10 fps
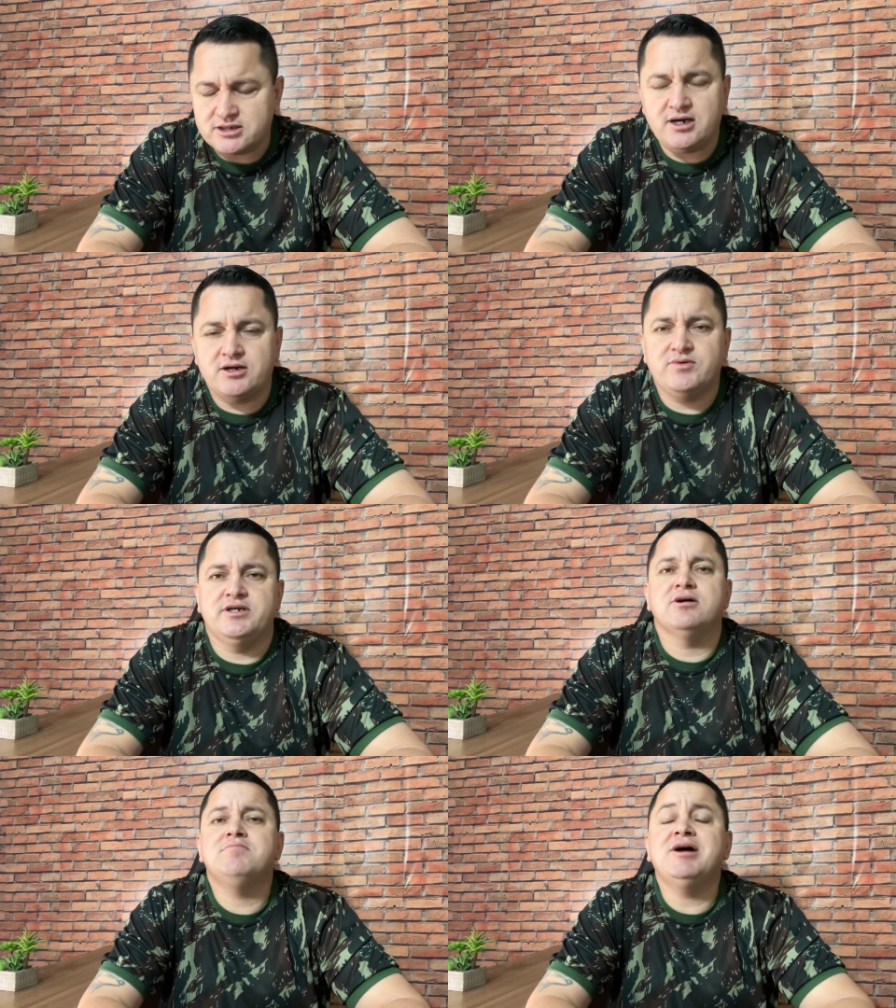caro
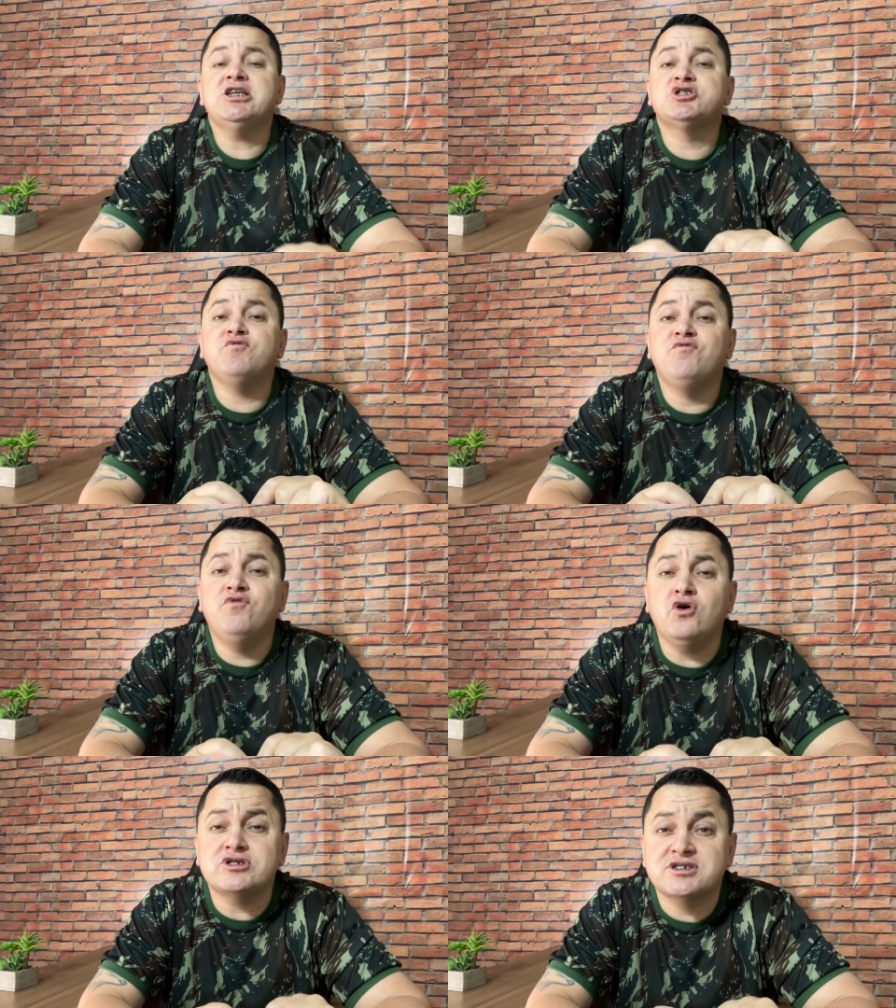ainda. Mas
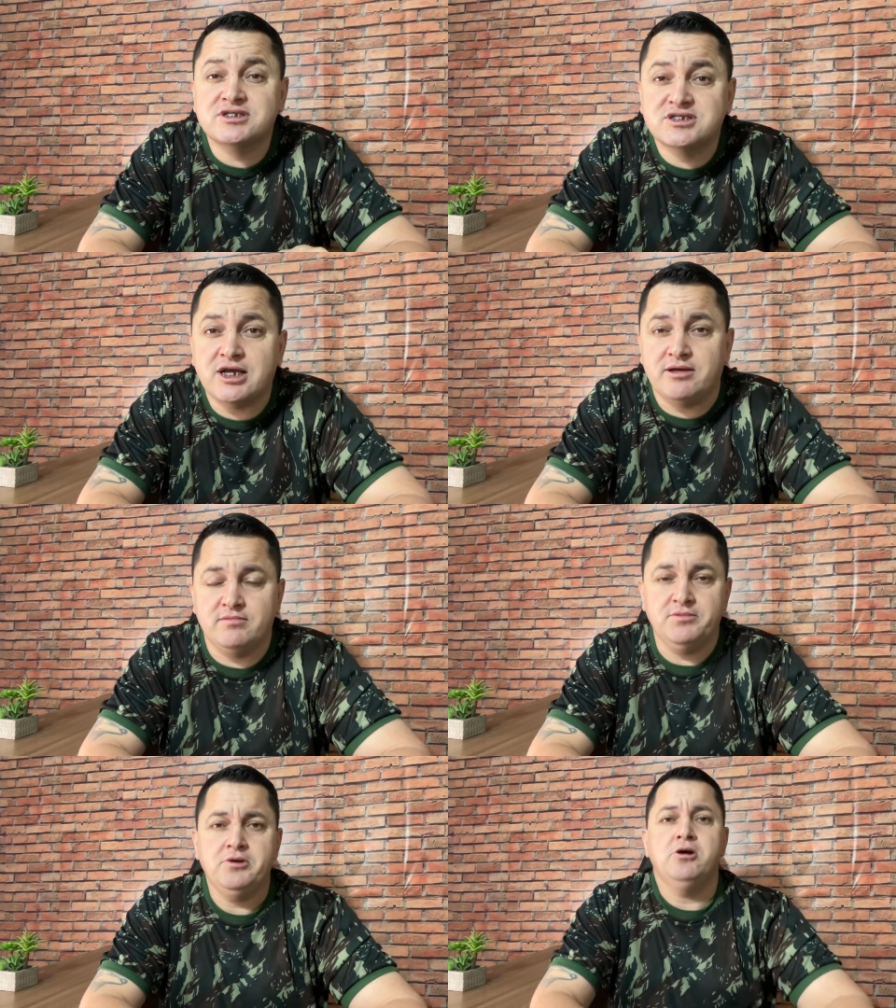você,
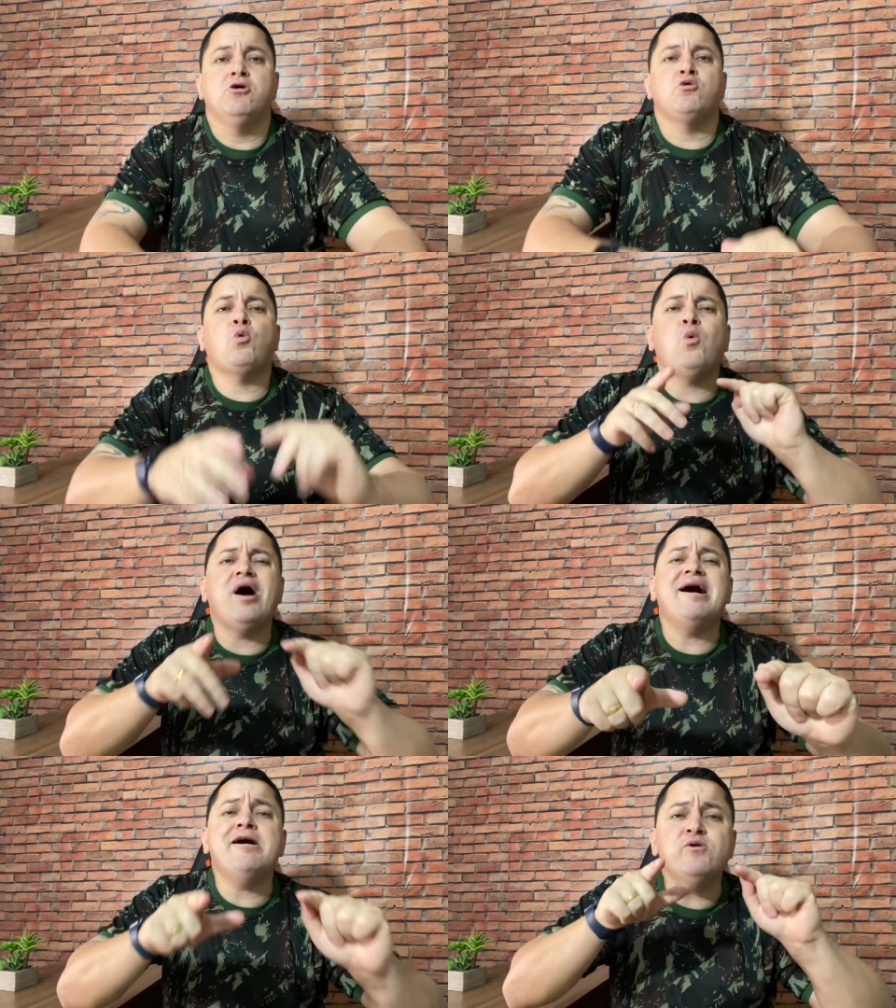
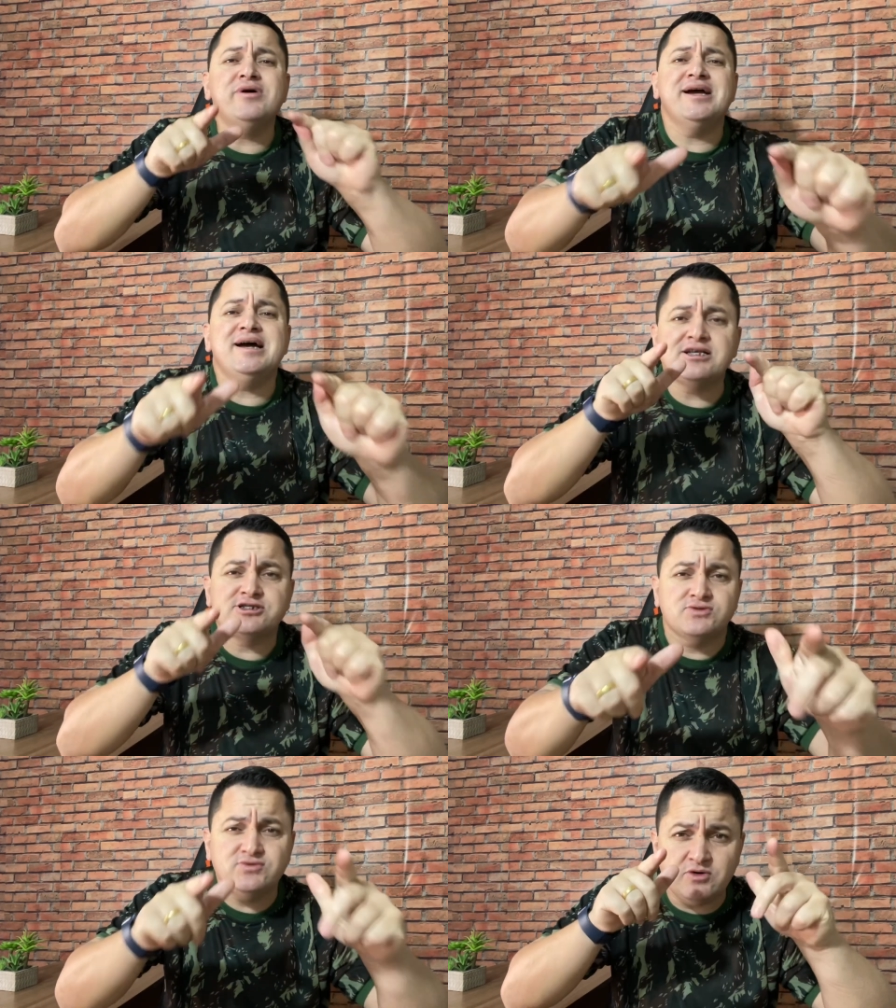qual é a
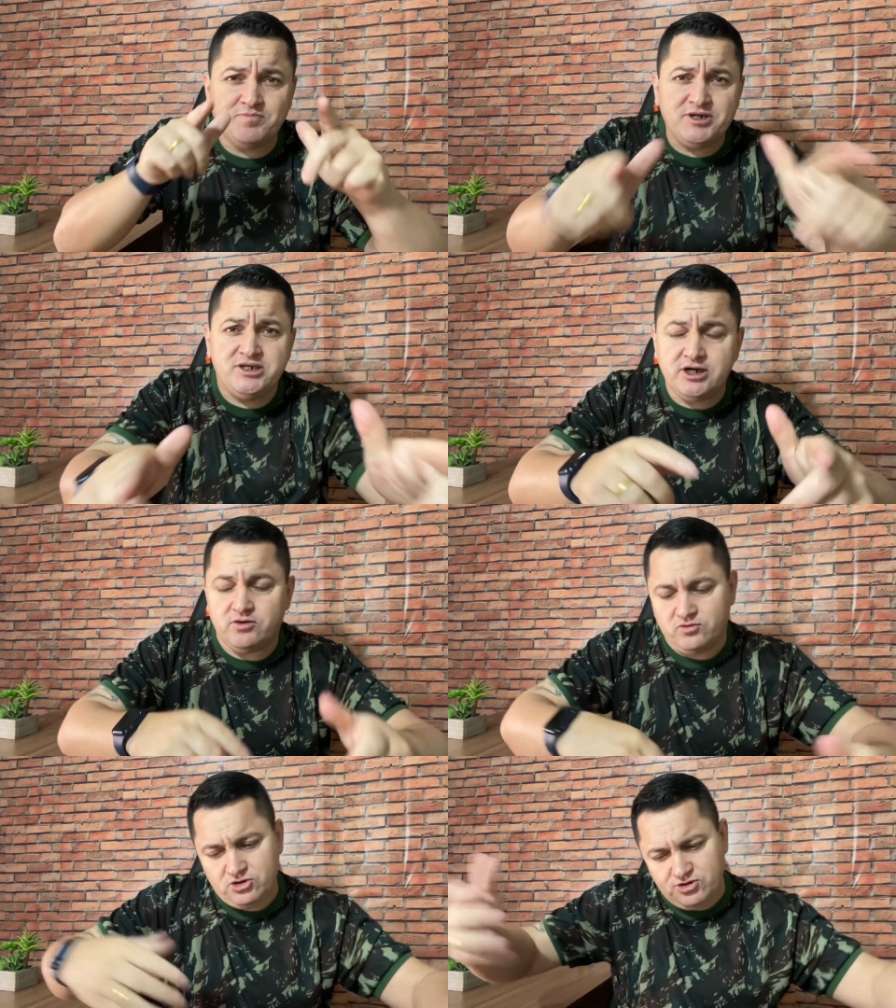sua
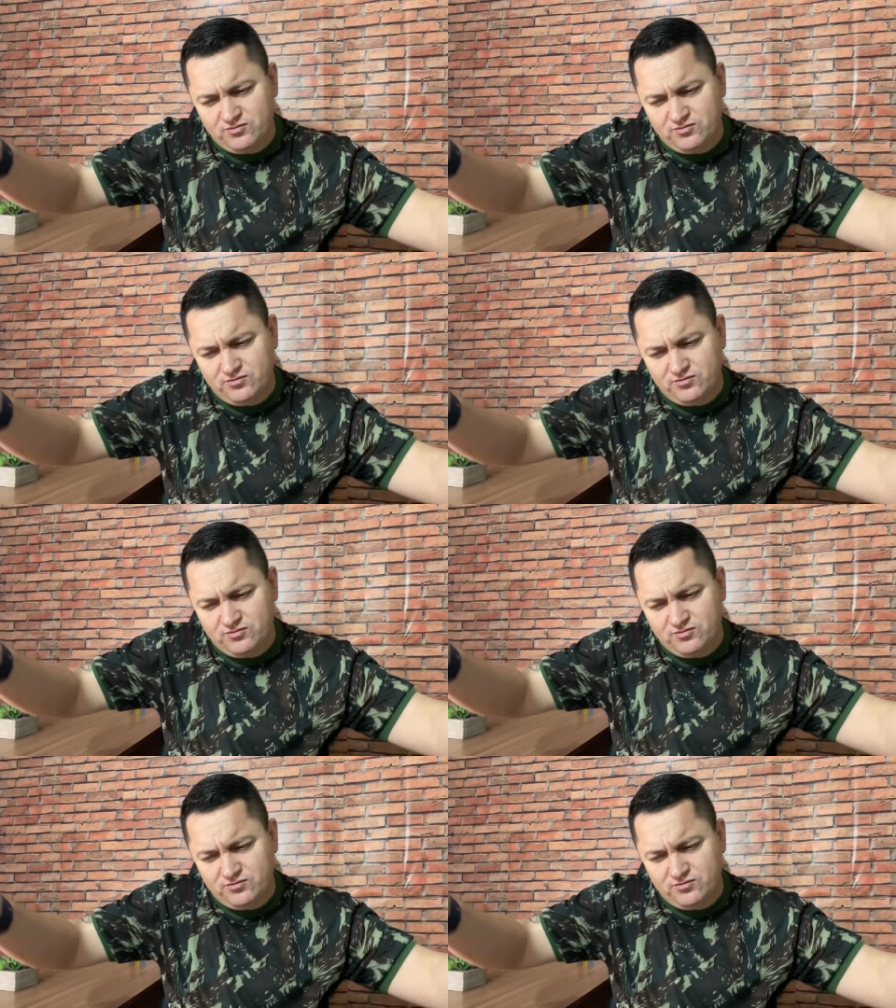opinião?